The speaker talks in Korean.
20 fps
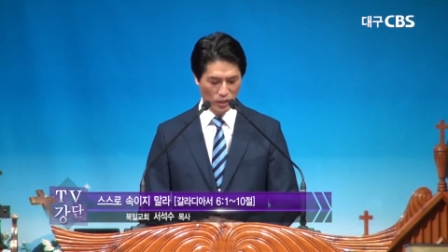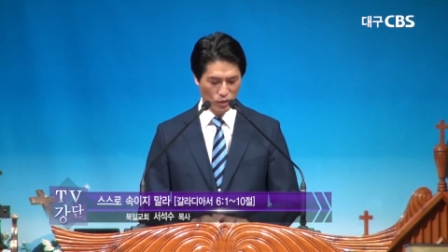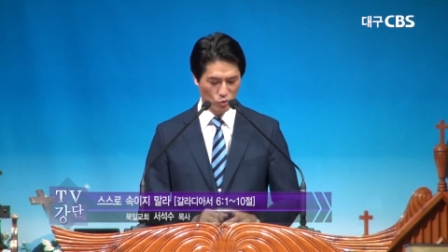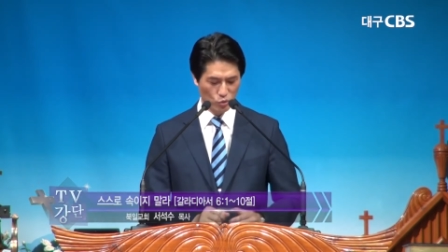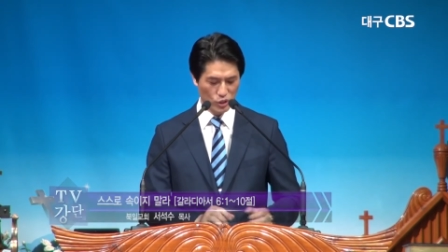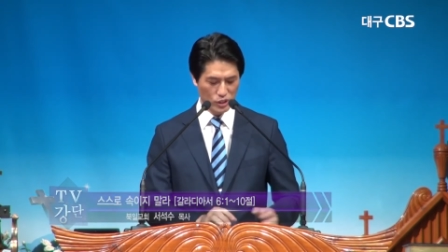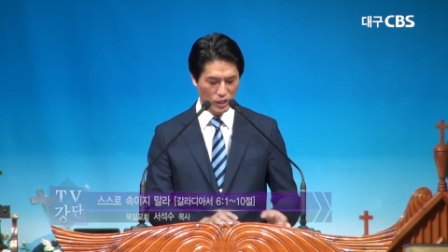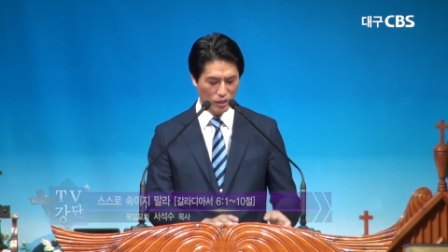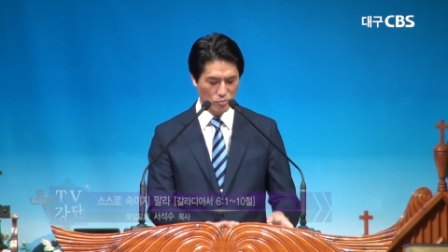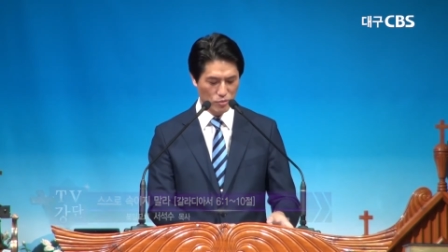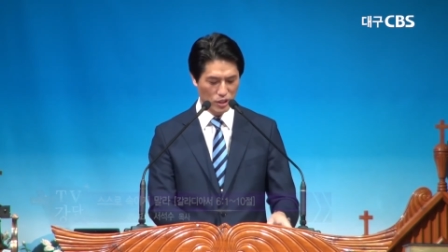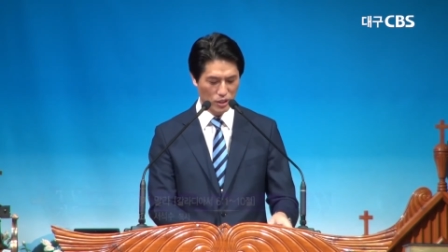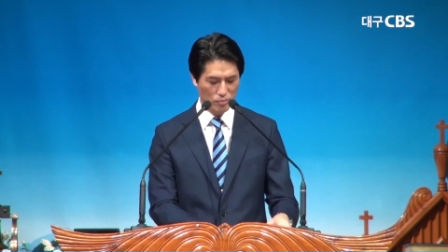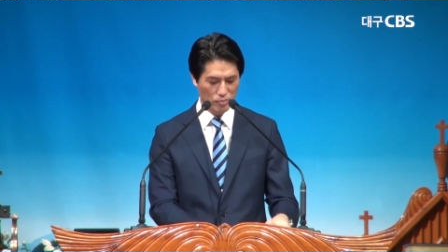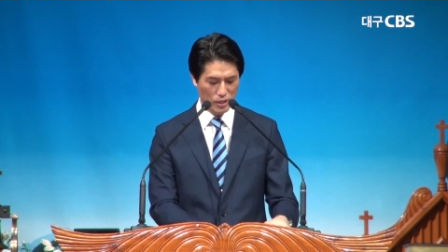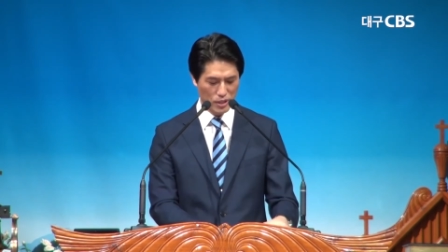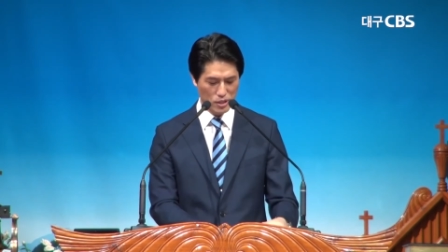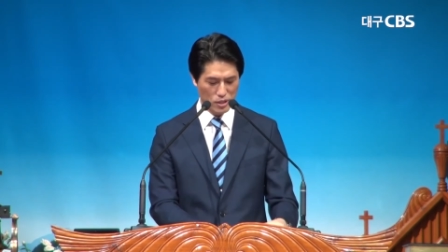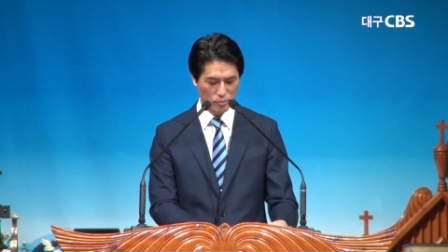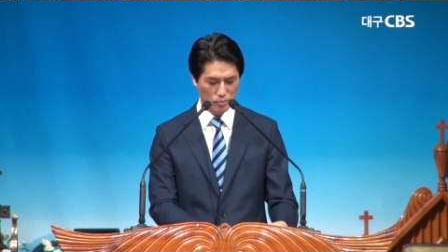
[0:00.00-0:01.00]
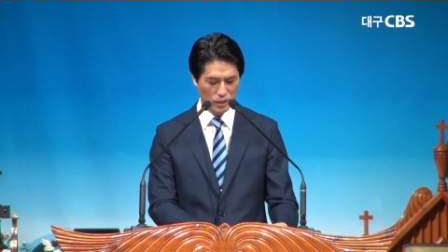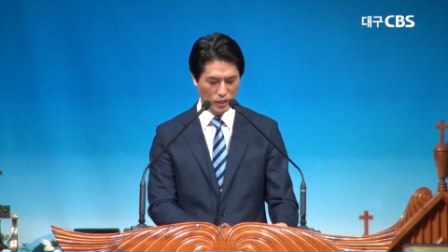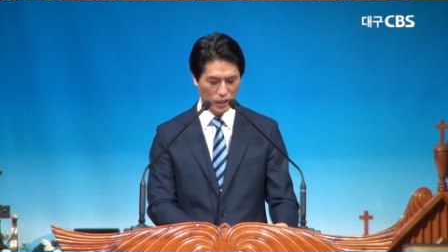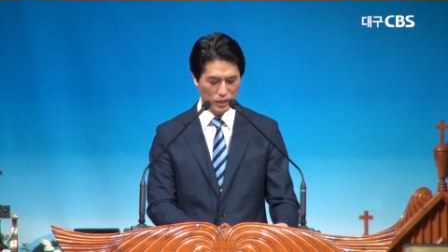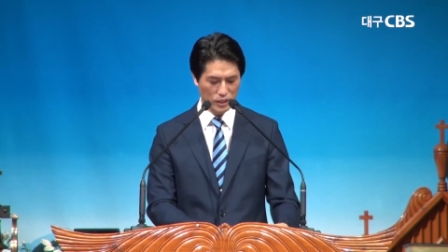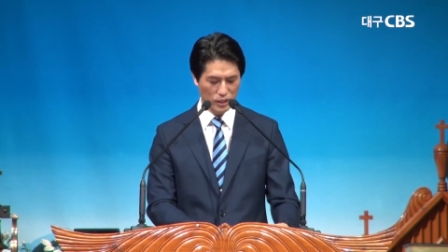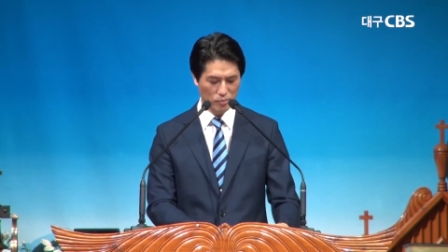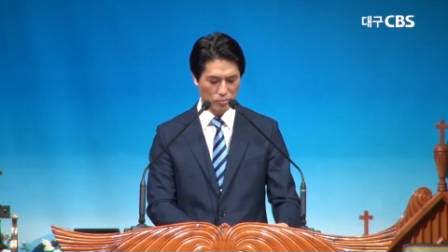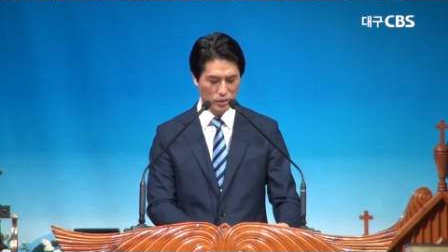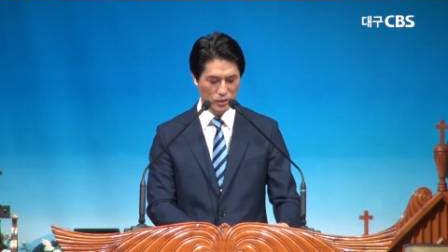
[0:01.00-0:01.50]
우리 3절 말씀을
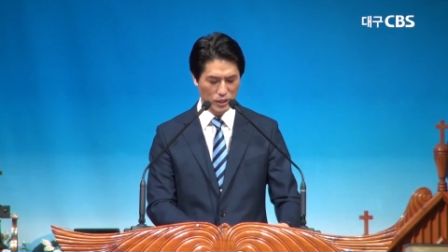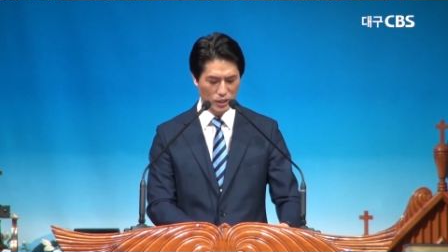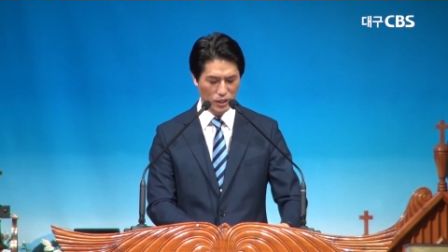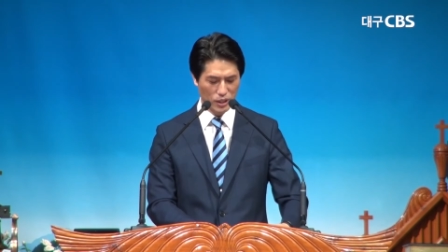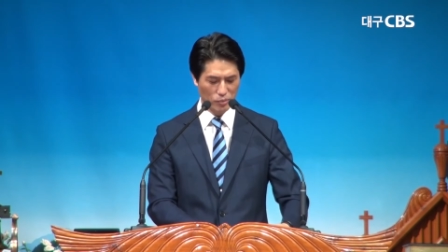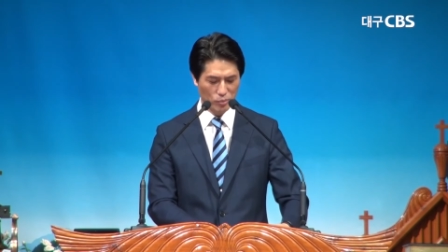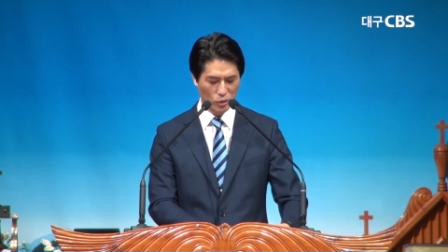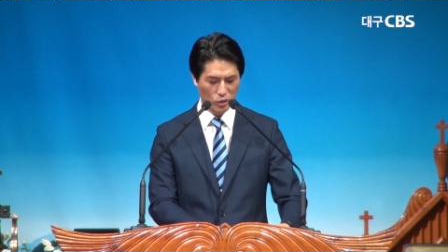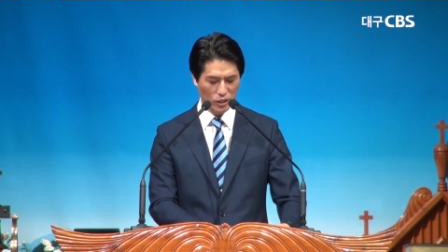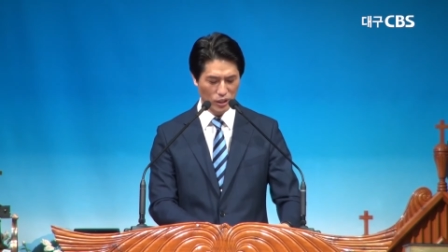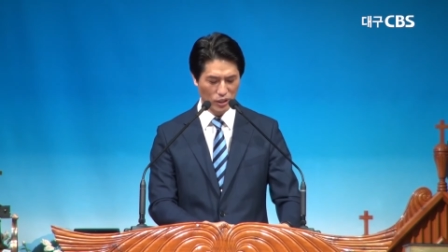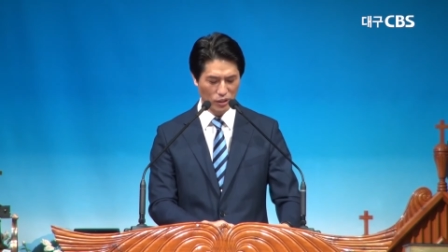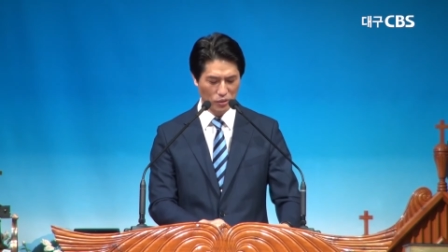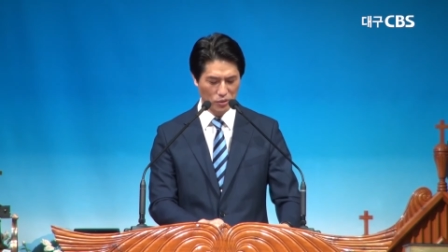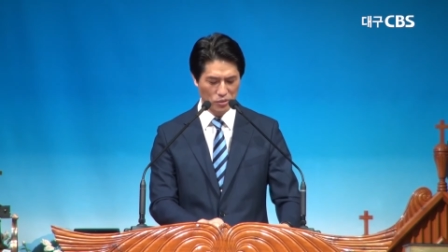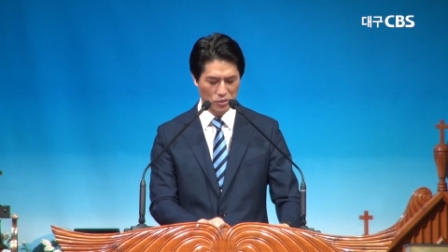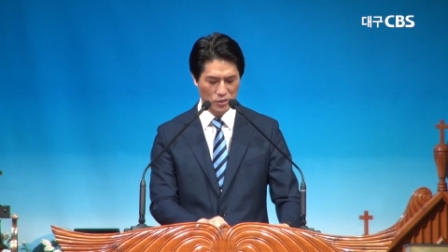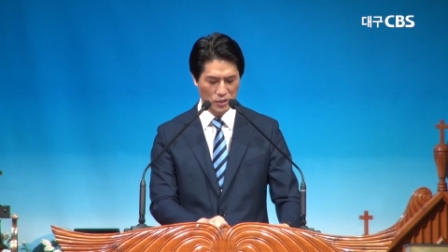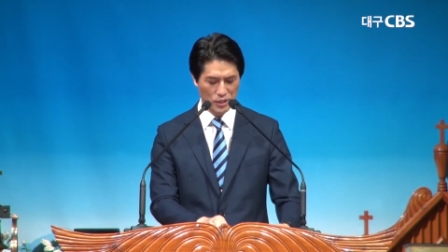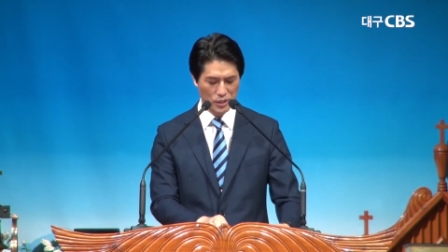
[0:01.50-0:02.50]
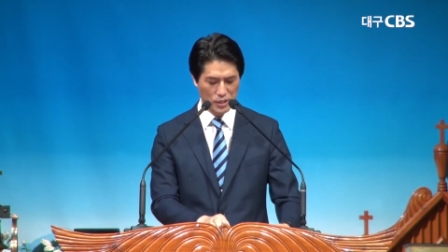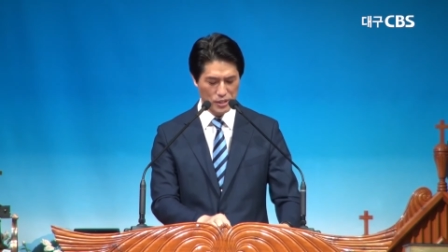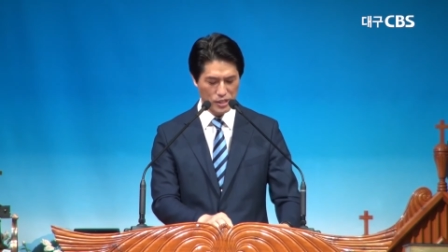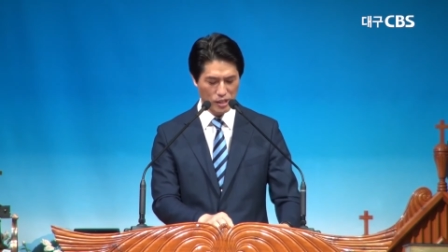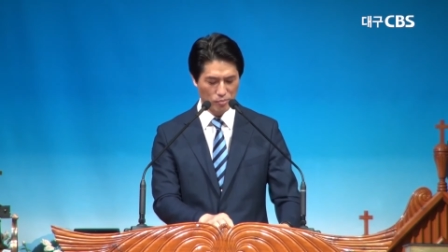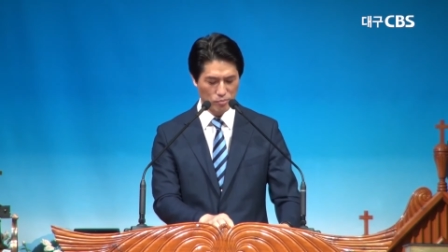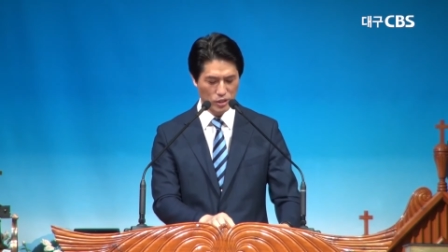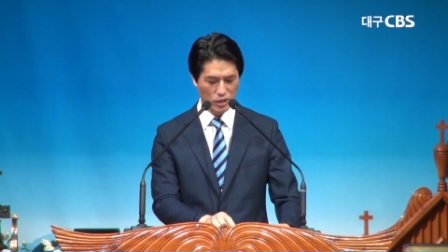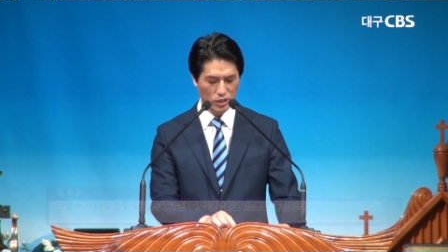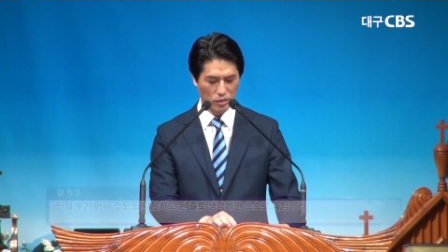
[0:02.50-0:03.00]
같이 한번 읽어볼까요?
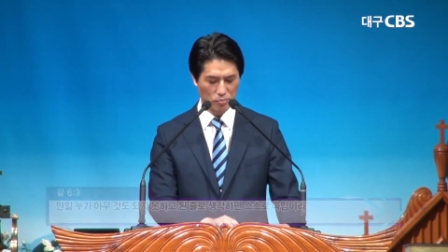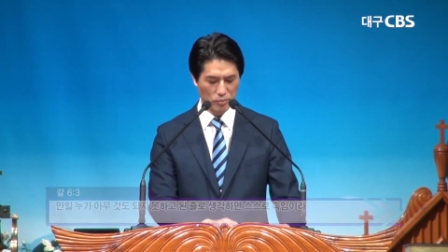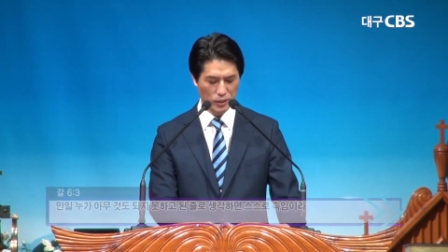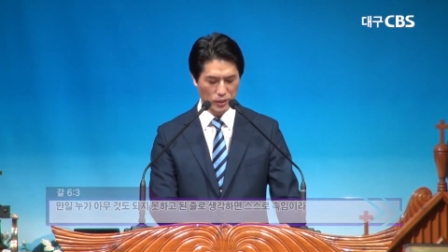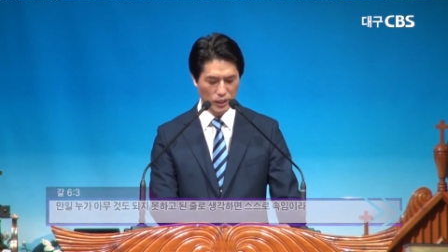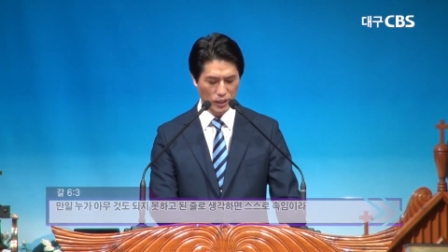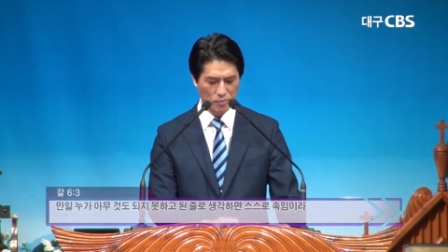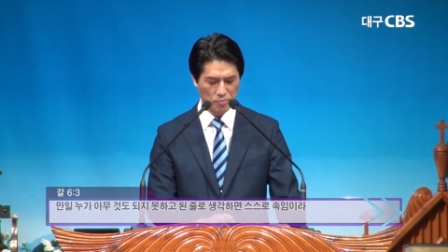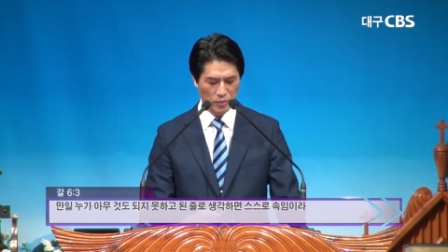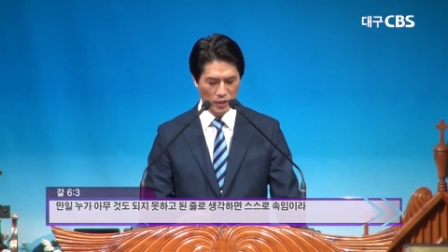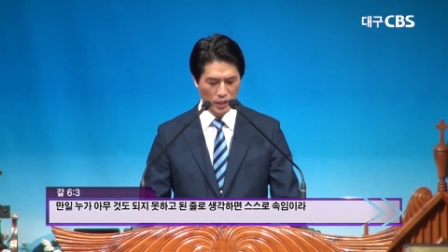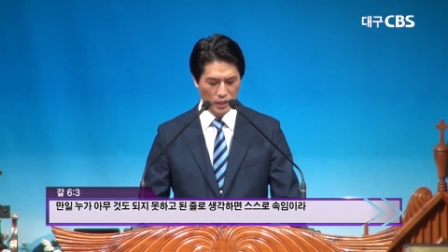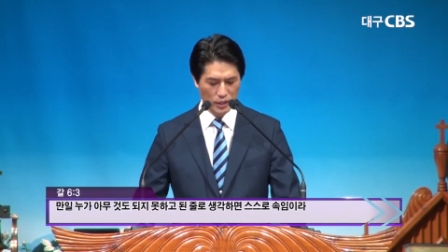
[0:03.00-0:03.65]
3절입니다.